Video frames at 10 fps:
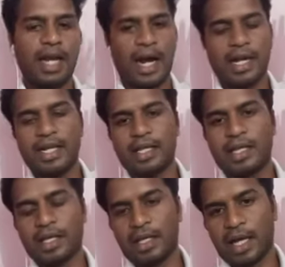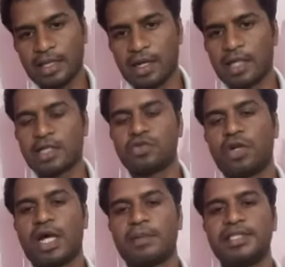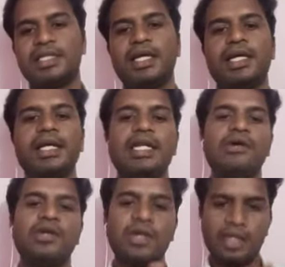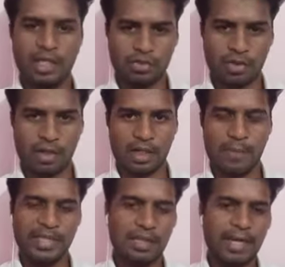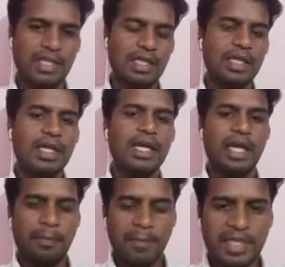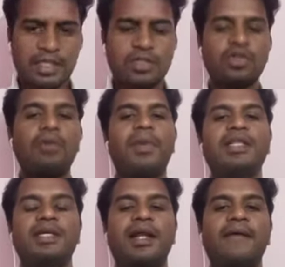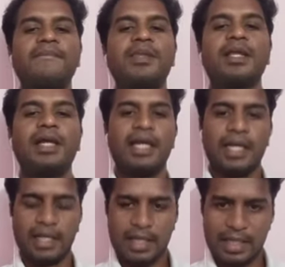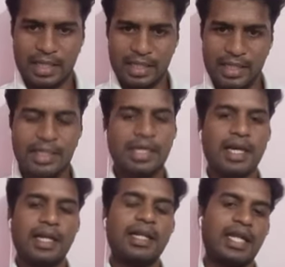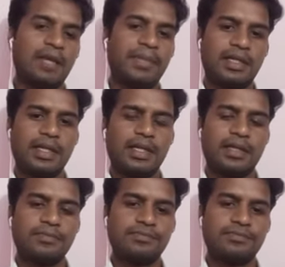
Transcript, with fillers: அன்னைக்கு அந்த காலத்தில் சொல்ல ஆரம்பிச்சு இன்றைக்கி வரைக்கும் இதுதான் சொல்கிறாங்க அப்போ இந்த மாதிரி மித்ஸும் பார்த்தீங்கன்னா இந்தியாவில் நிறைய பேருக்கு இருக்குது